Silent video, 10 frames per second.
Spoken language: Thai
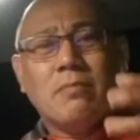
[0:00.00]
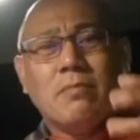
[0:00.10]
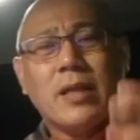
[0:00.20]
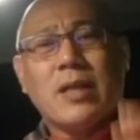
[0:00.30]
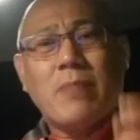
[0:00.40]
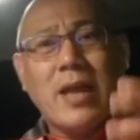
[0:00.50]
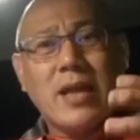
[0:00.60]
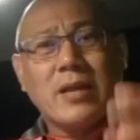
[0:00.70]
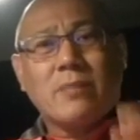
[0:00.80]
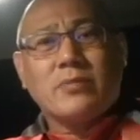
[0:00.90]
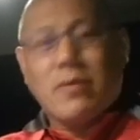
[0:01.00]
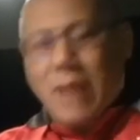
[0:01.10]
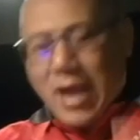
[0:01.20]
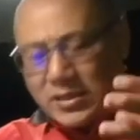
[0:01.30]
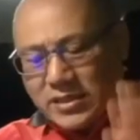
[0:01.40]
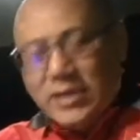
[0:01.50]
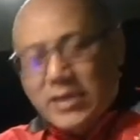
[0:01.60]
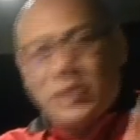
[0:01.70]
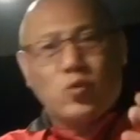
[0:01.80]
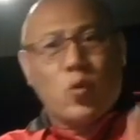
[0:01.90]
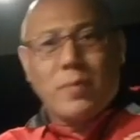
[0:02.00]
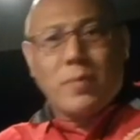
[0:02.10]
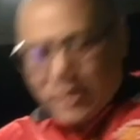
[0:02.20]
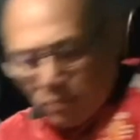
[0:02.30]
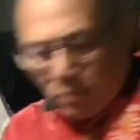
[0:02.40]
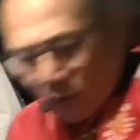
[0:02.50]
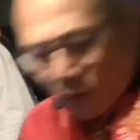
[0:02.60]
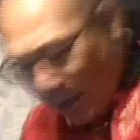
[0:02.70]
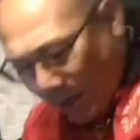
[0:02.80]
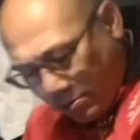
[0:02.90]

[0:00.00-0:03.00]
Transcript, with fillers: เหมือนกับแรงน้ำใจว่าไอ้สิ่งที่ช่วยมาทั้งหมดเนี่ย